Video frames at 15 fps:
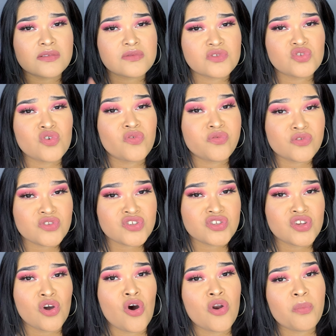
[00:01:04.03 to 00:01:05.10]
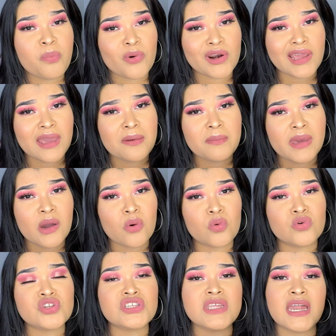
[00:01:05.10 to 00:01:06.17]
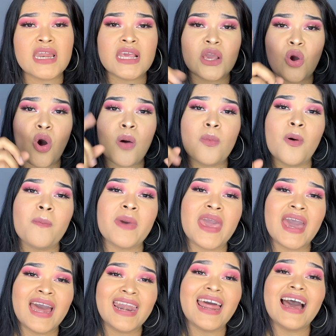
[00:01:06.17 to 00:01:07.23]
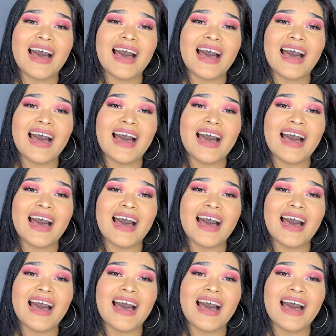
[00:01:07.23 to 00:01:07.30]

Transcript: su función, por qué me gustan y cómo me han